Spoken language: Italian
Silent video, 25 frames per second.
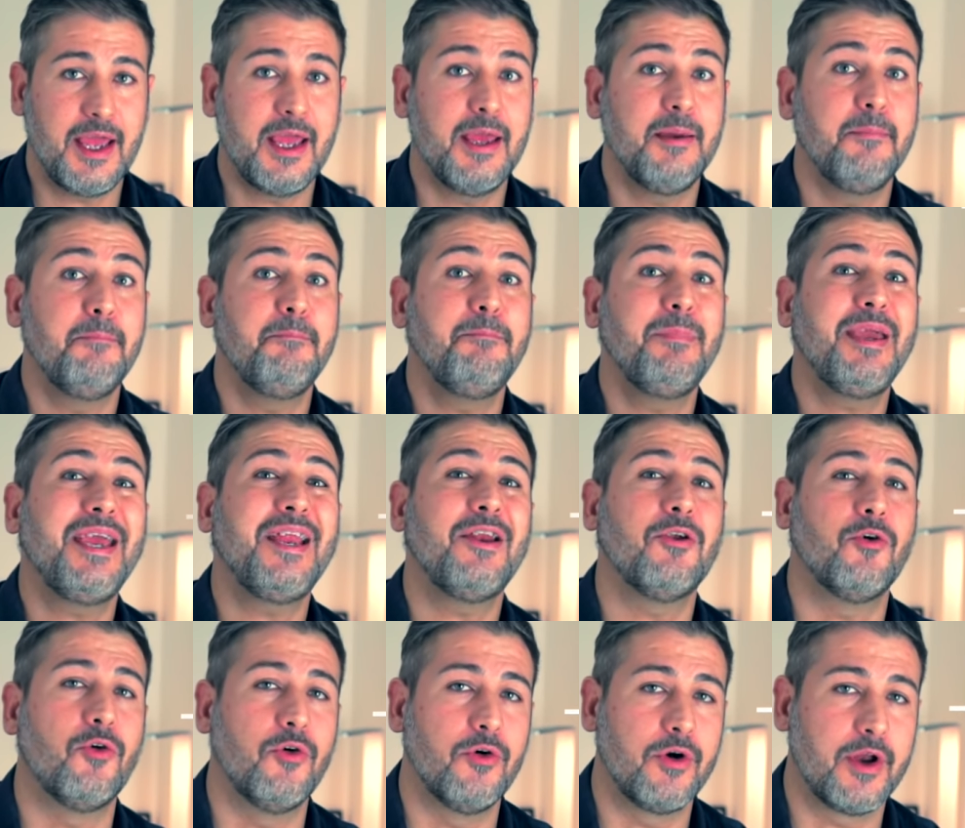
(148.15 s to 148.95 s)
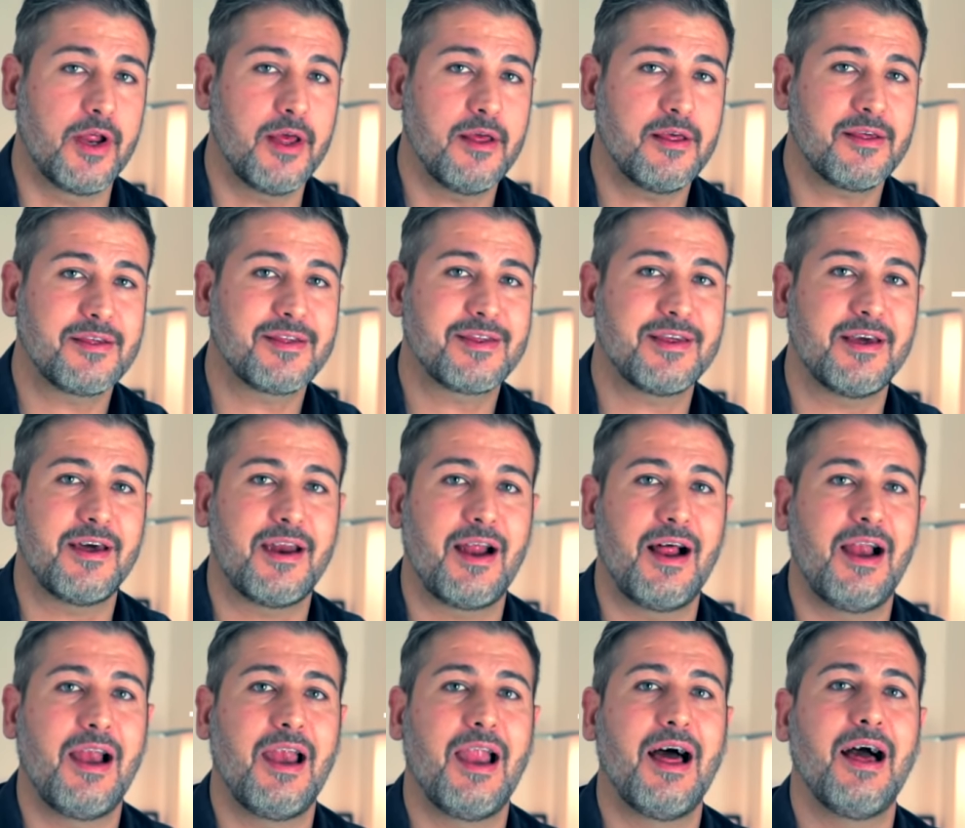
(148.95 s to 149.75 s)
e minore
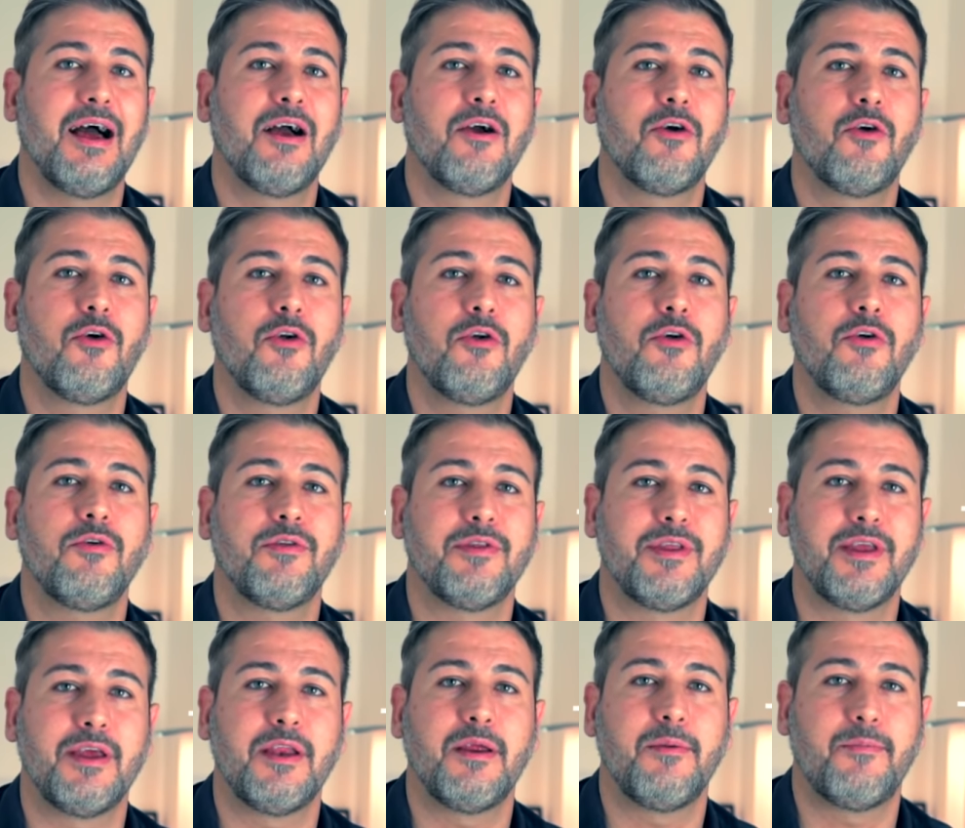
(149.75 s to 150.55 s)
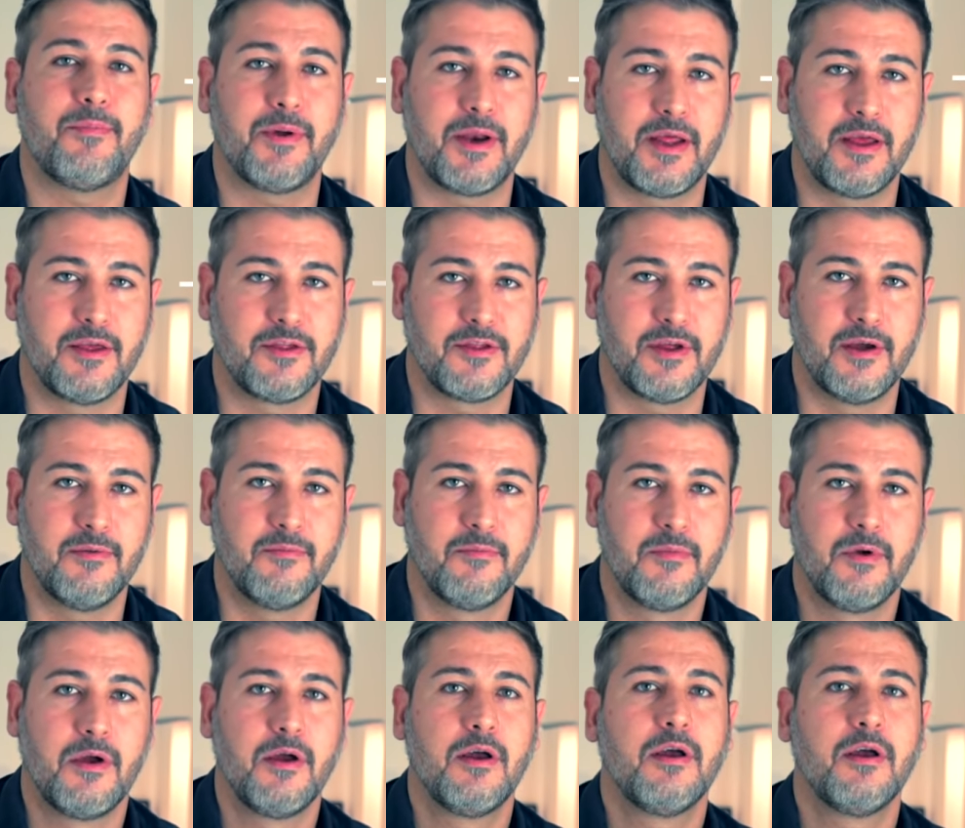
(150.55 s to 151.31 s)
sarà l'angolo di ripresa.